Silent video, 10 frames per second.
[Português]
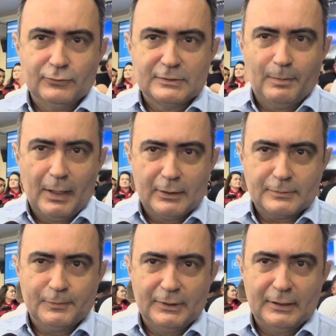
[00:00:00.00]
dos bancos
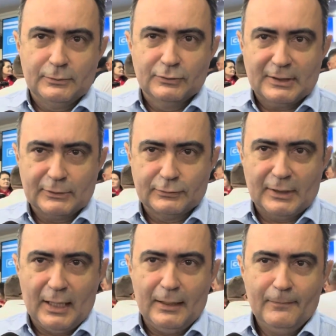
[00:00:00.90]
poderem nos
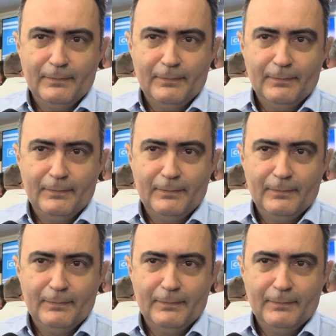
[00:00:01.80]
ajudar.